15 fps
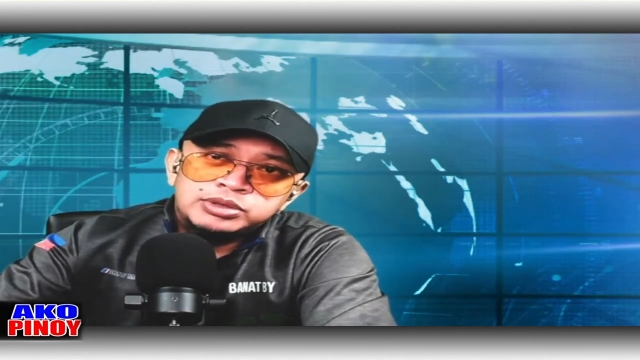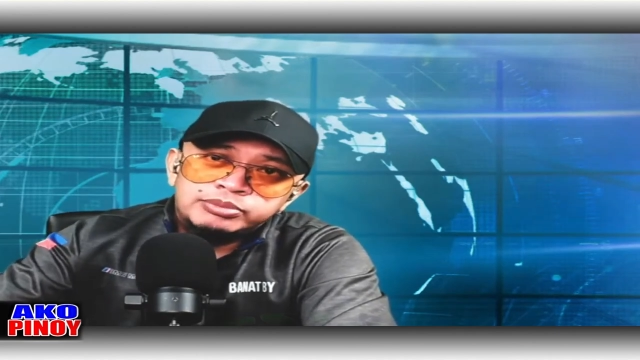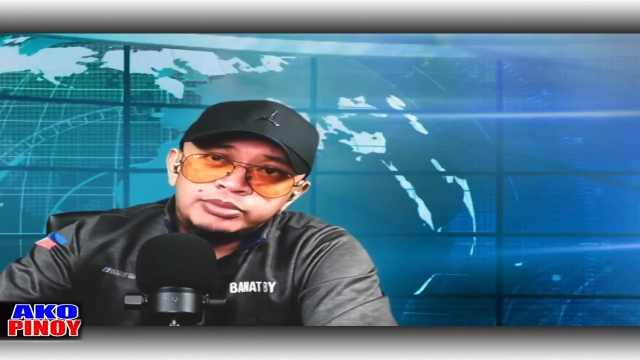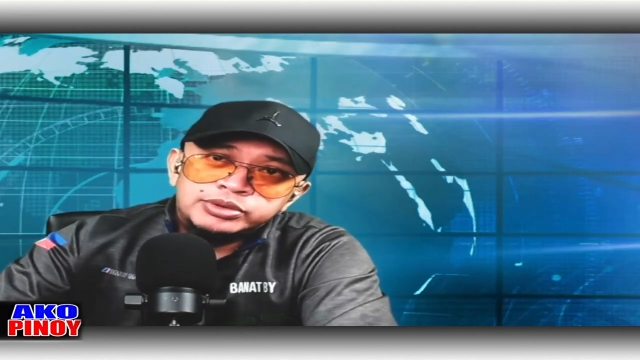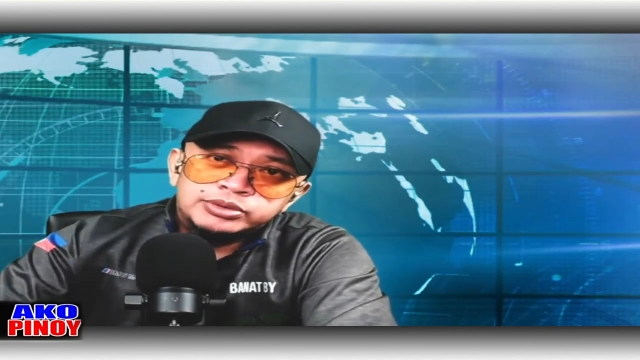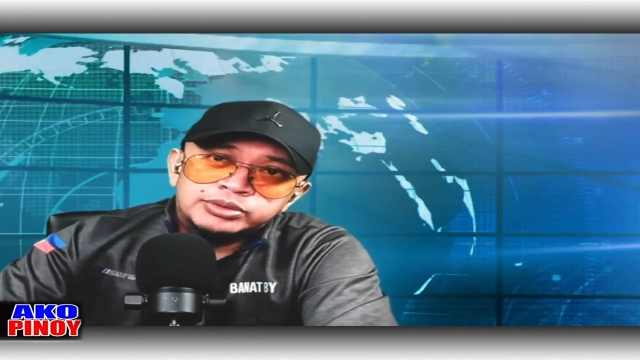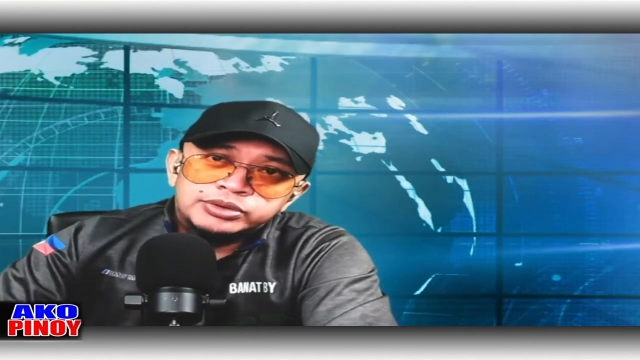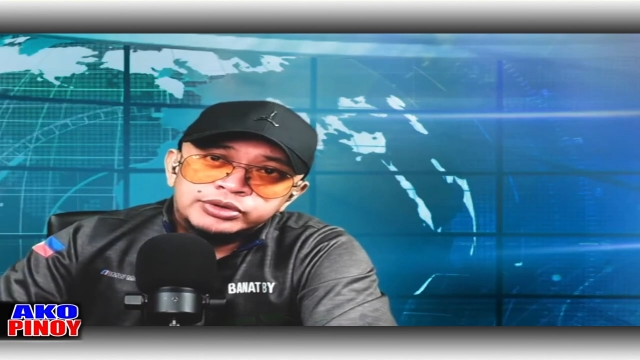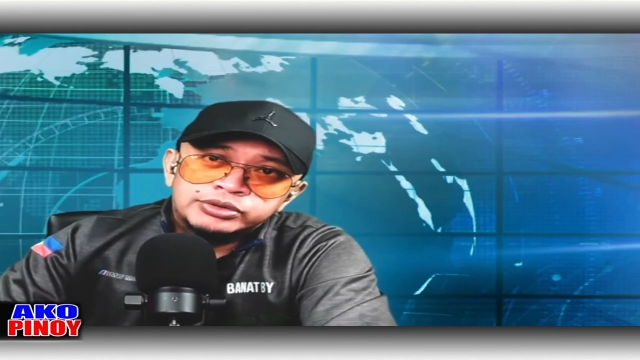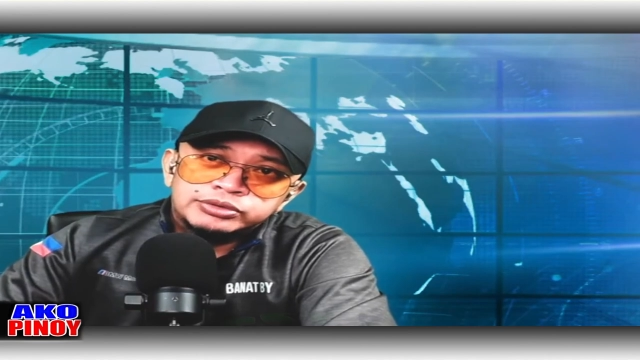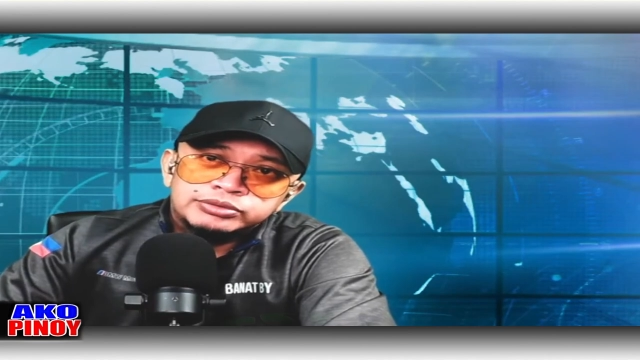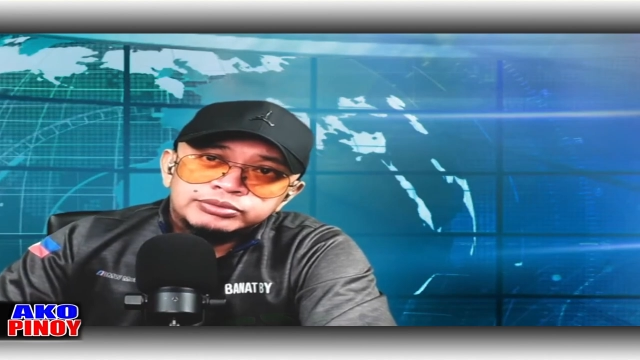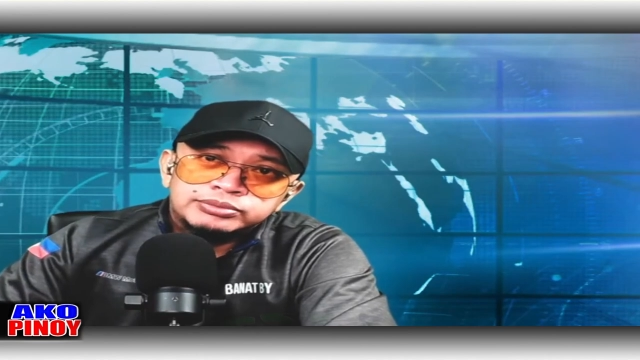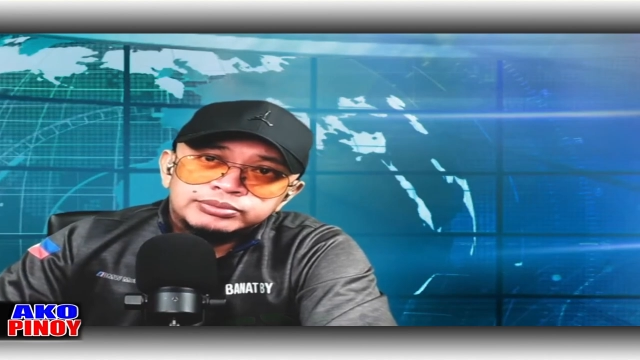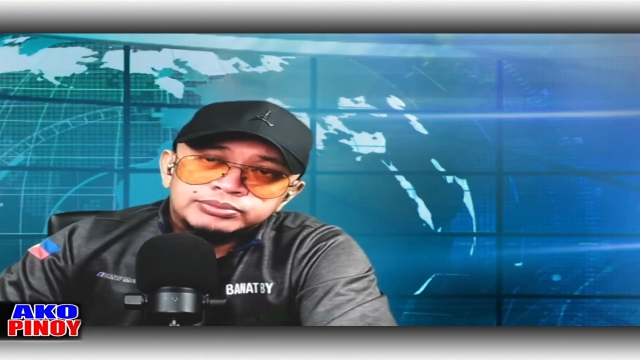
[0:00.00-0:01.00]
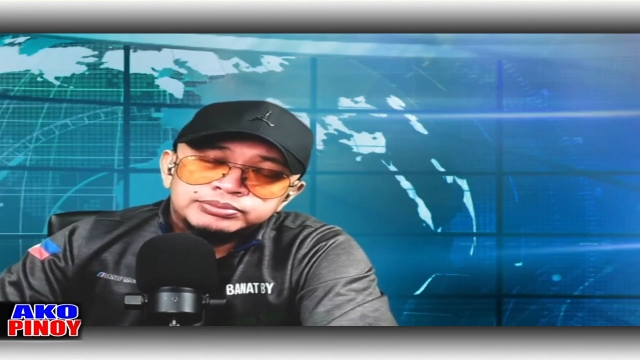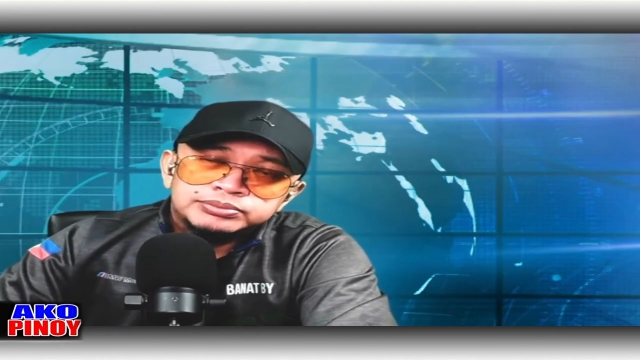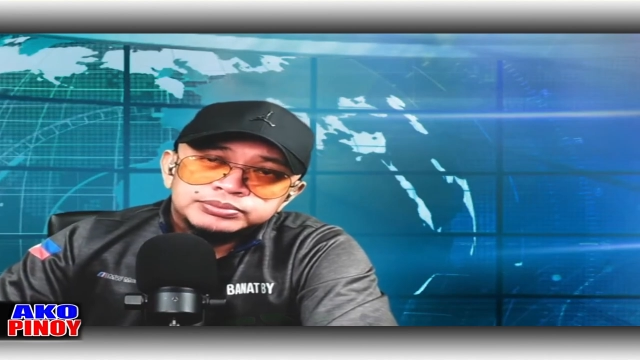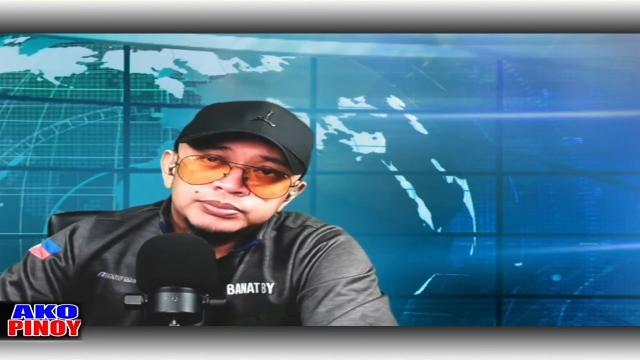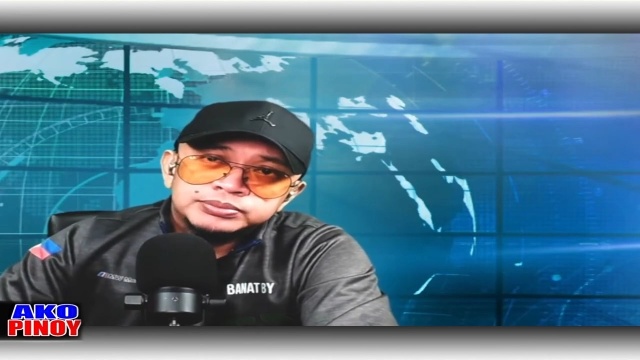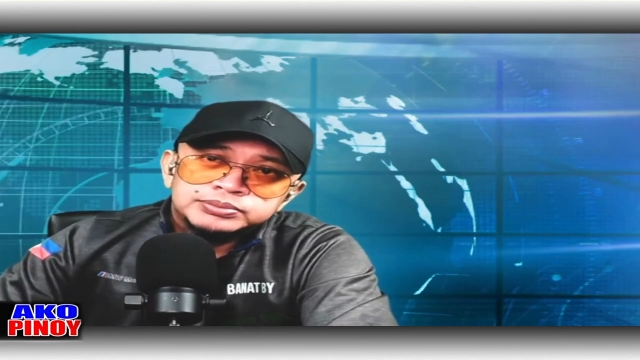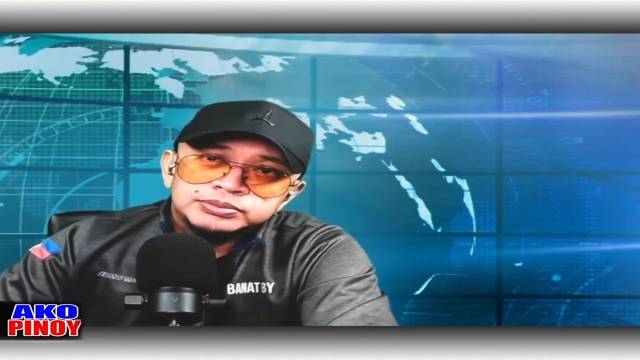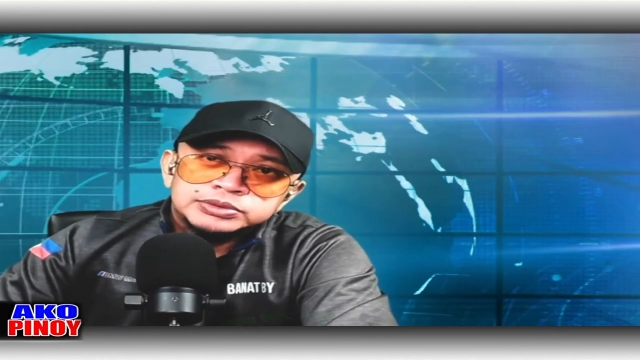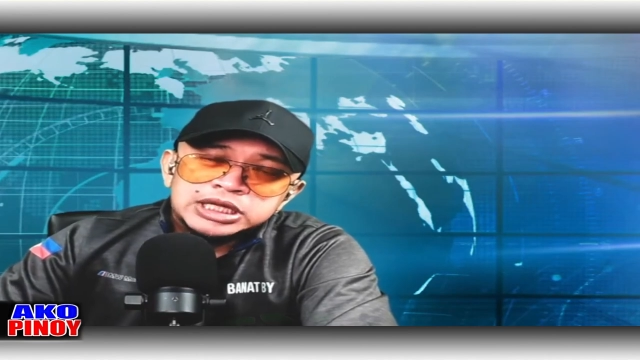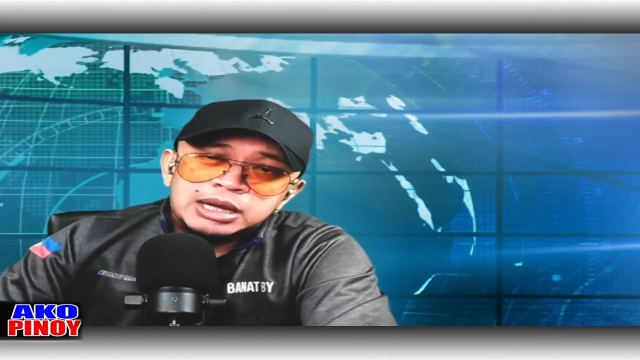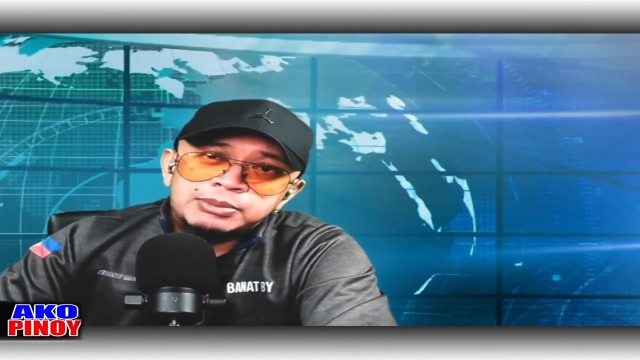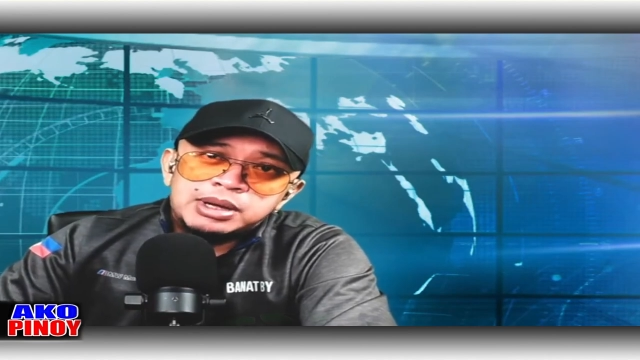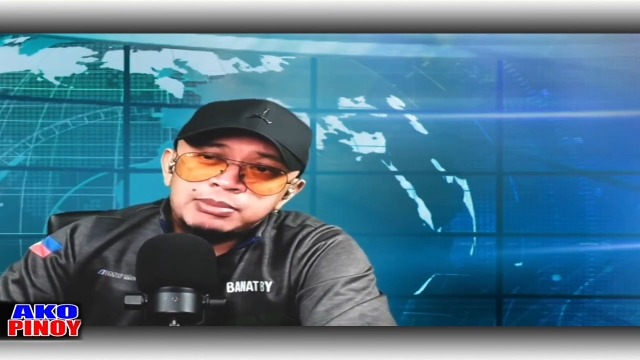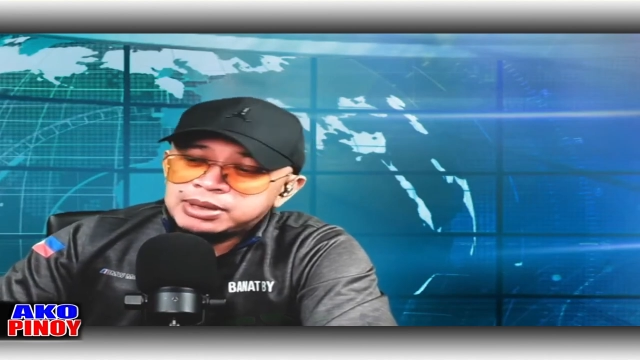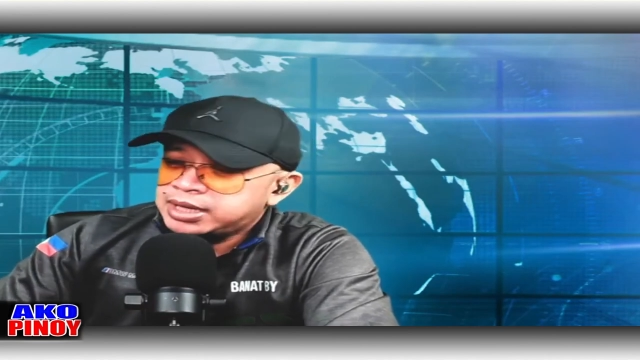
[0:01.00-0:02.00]
ng Bucor.
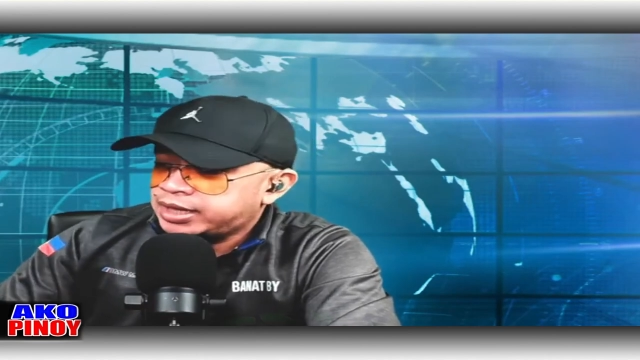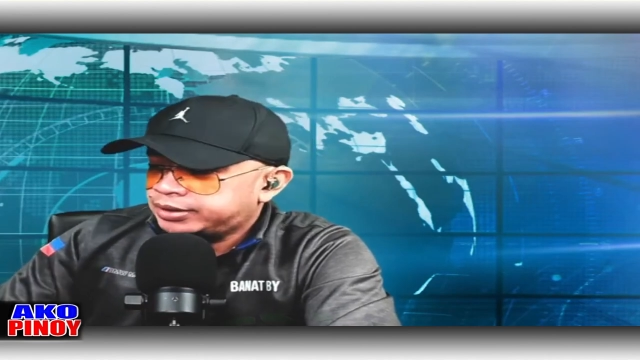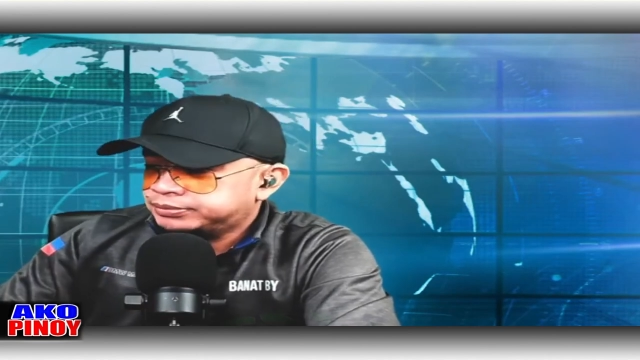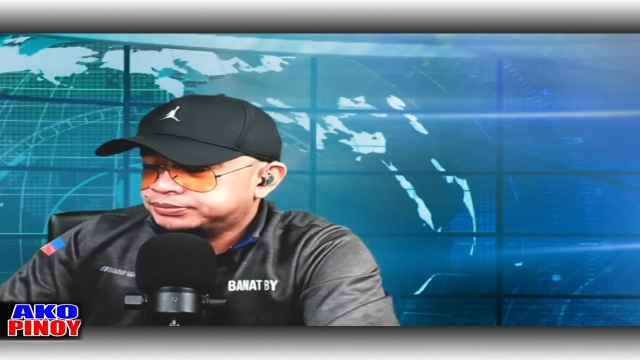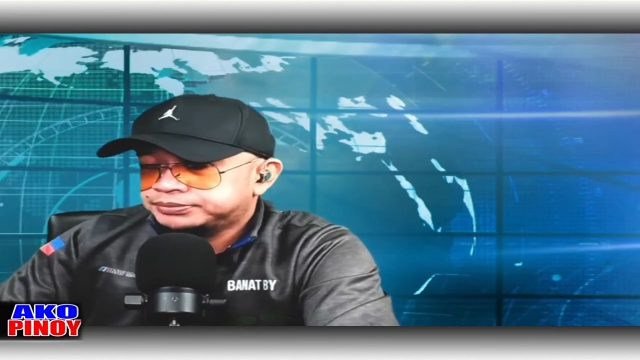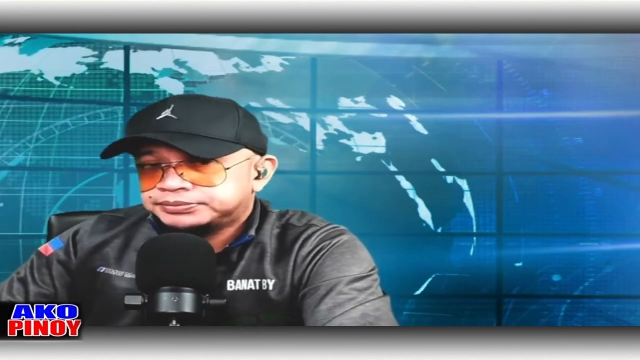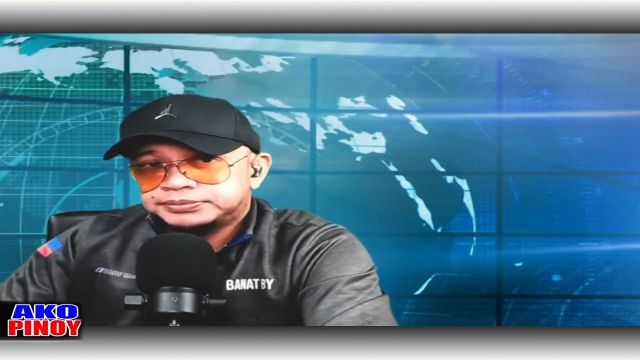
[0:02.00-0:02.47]
Tama, mali.